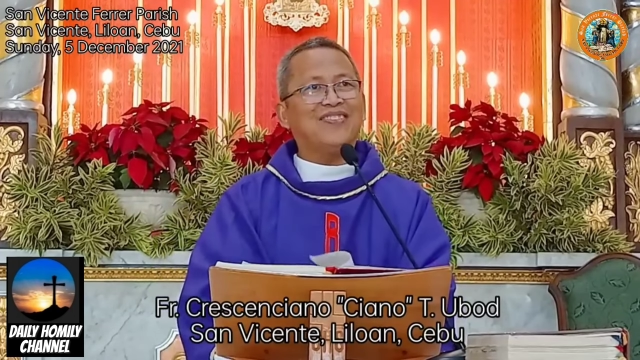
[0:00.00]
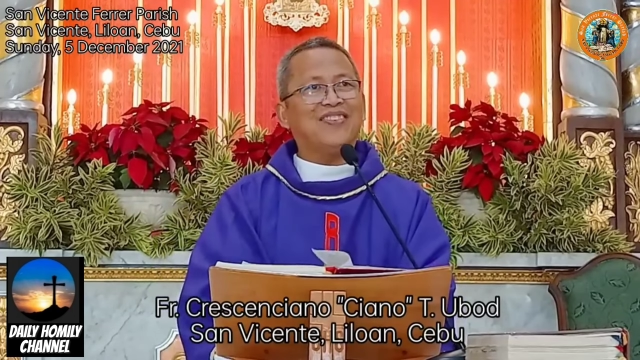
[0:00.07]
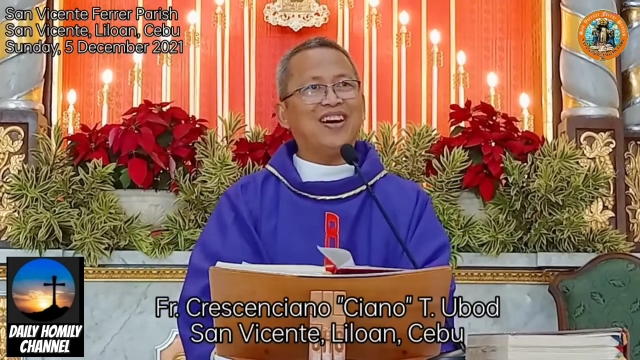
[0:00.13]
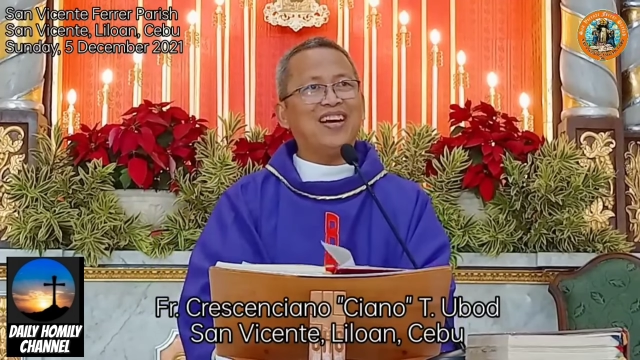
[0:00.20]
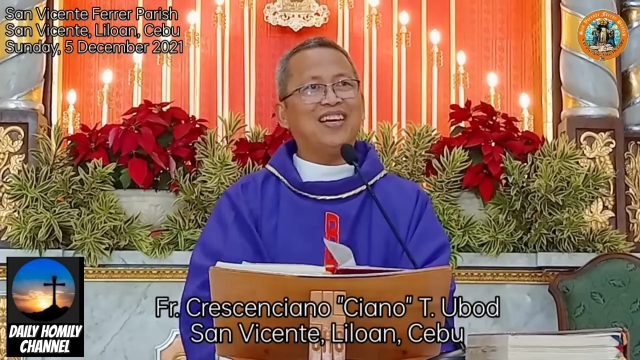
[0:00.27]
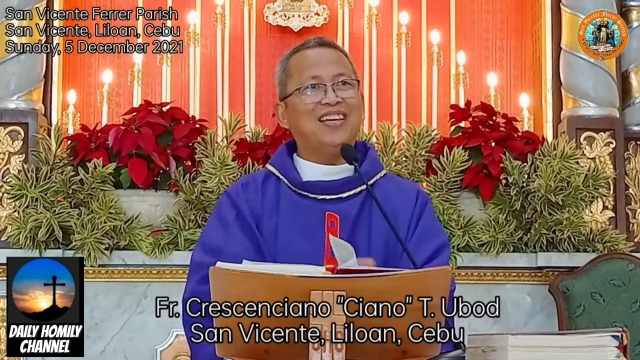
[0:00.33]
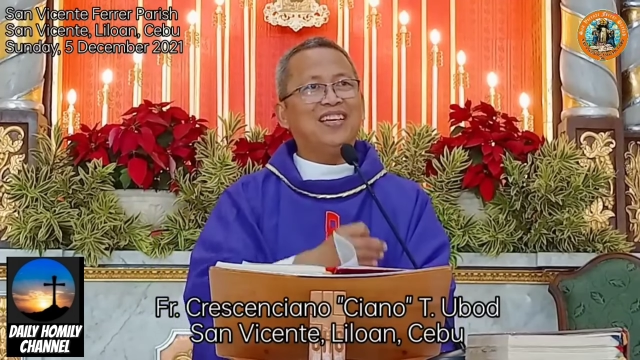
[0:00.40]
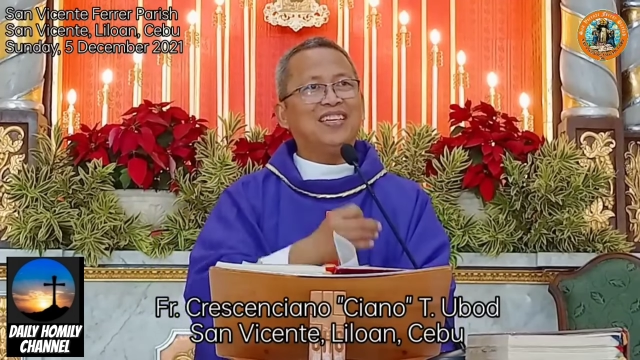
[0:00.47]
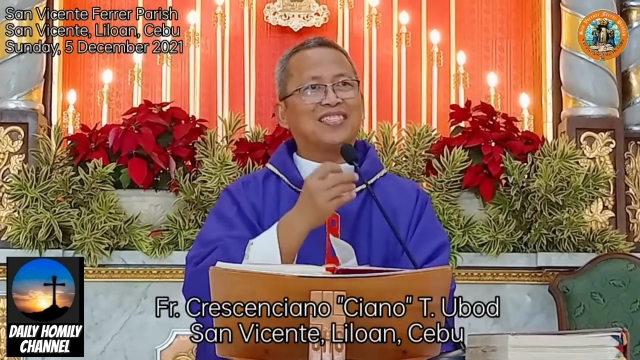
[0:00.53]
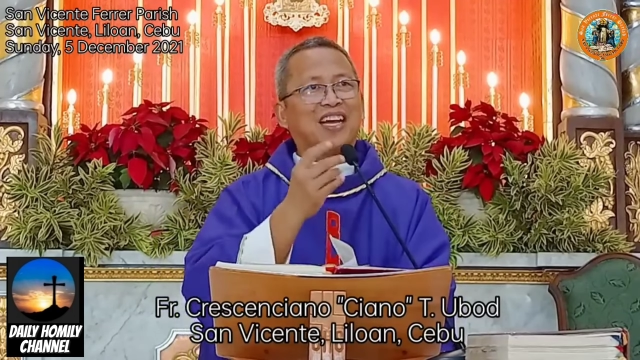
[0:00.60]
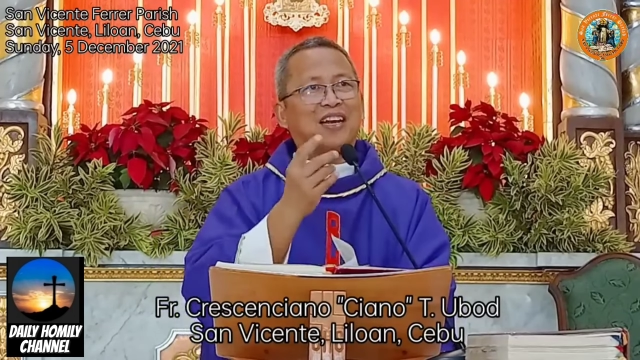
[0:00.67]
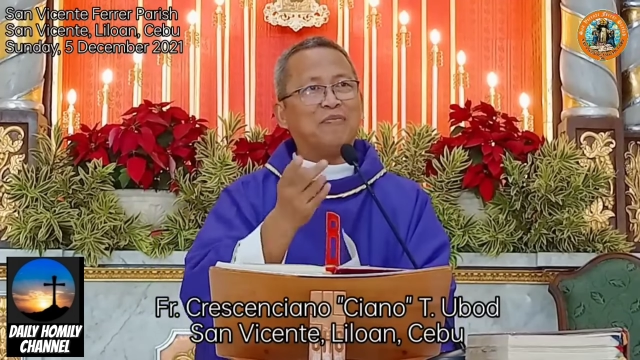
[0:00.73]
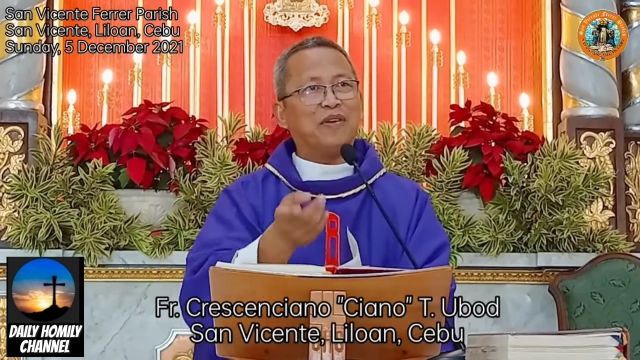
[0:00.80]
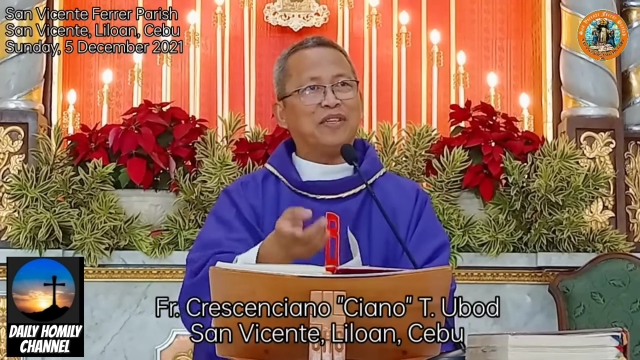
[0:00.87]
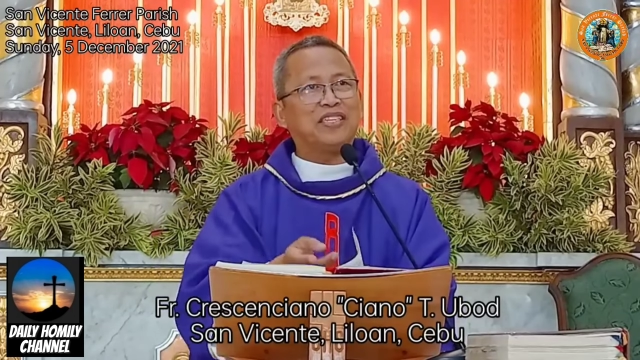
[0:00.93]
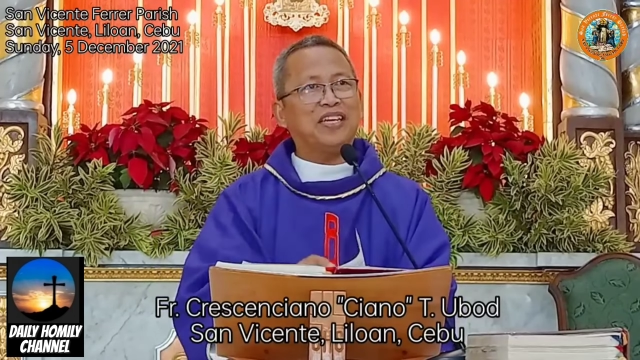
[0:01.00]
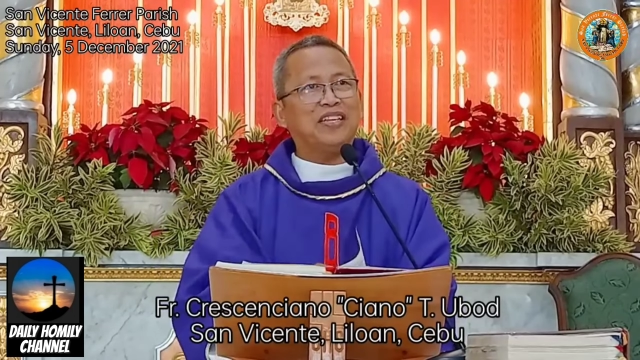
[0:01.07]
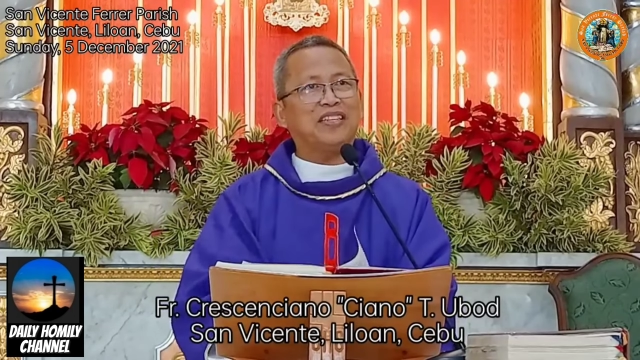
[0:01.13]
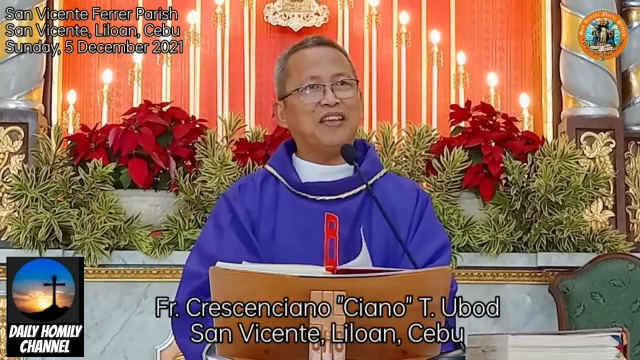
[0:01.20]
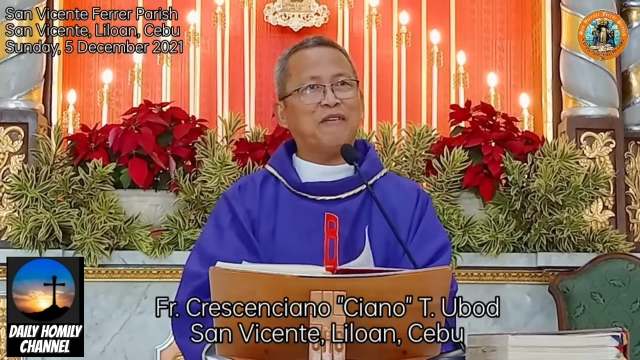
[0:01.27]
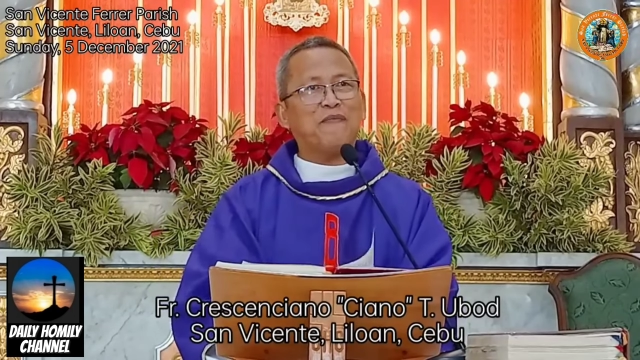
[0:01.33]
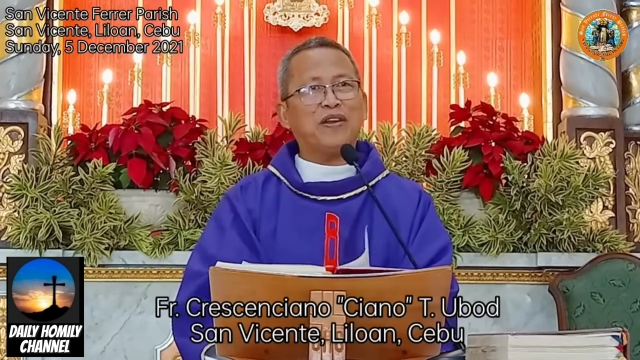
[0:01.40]
di ba San
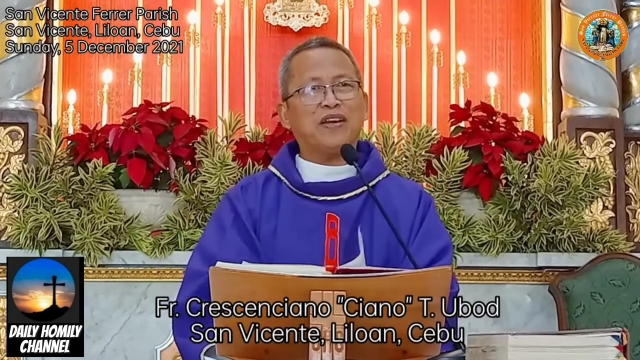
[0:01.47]
Vicente